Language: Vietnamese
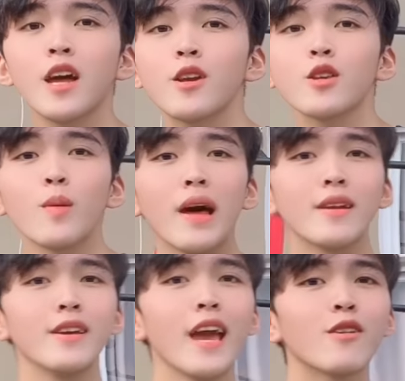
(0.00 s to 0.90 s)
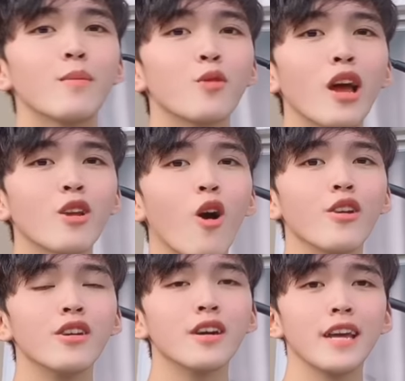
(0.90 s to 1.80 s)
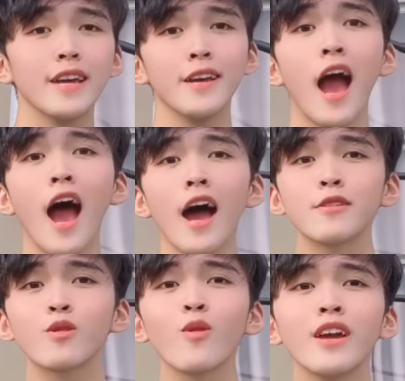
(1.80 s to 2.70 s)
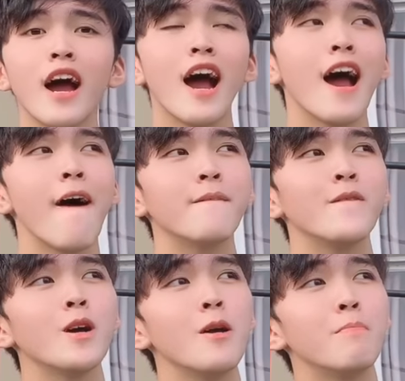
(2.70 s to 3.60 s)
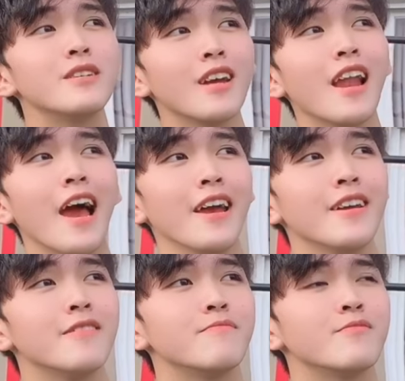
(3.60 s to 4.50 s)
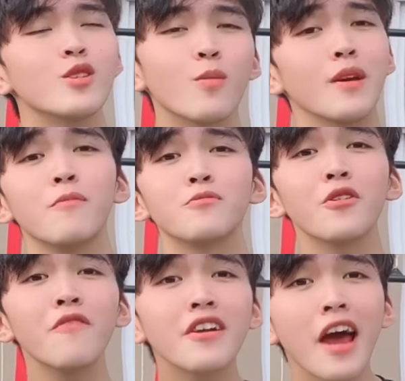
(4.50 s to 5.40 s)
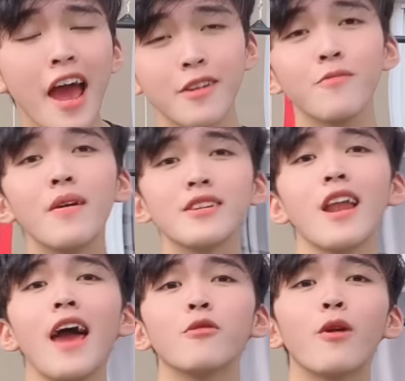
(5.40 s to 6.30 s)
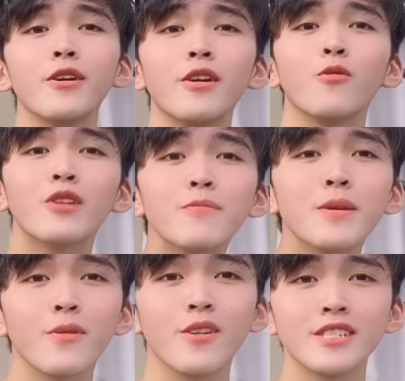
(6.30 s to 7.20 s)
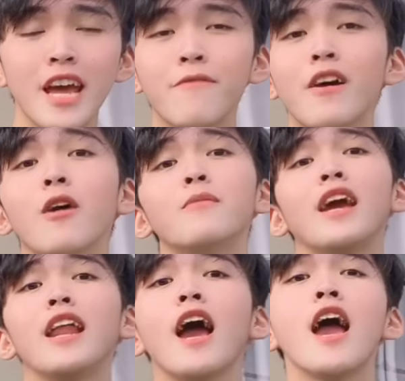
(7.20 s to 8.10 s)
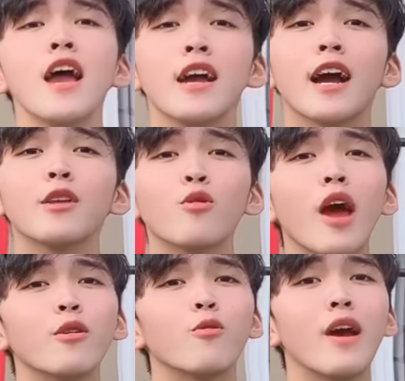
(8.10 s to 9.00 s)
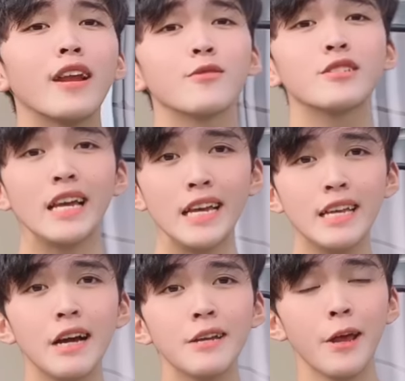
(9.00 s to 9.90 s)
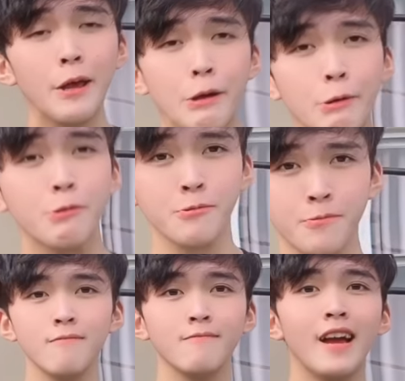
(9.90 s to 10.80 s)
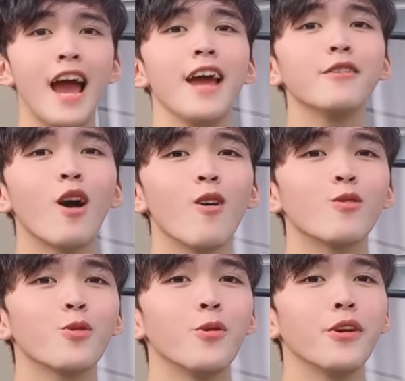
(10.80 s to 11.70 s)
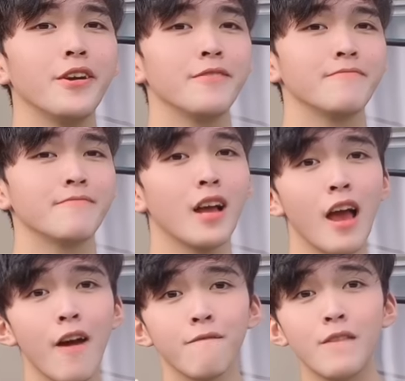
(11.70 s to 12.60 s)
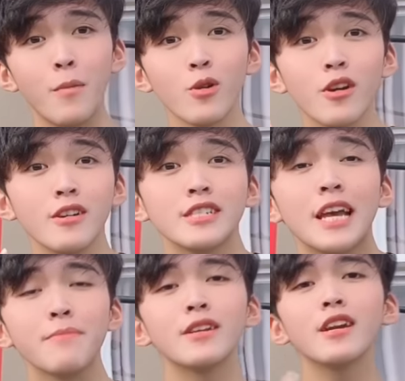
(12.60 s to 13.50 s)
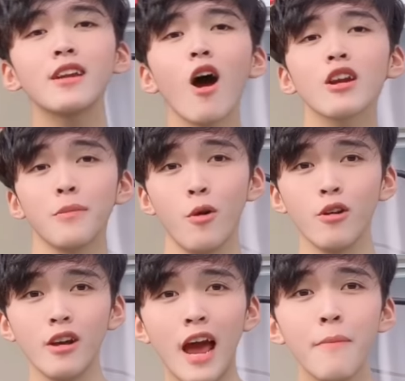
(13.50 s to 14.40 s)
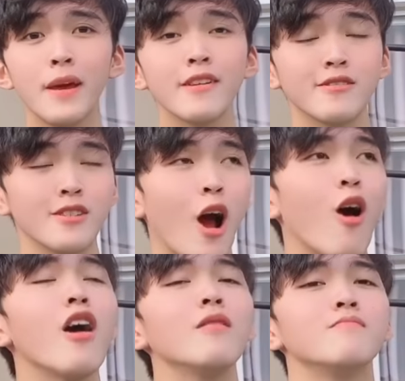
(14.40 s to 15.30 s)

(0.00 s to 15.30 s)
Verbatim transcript: Nói chung là thời gian thấm thoát thôi đưa thì uh, tôi uh, mới trở lại Nói chung là một số vấn đề tôi mới trở lại tôi quay youtube cho mọi người xem Và hôm nay là cái chủ đề tôi quay là tôi sẽ giới thiệu hai đứa con của tôi Và mọi người xem trên tiktok thì mọi người đã biết rõ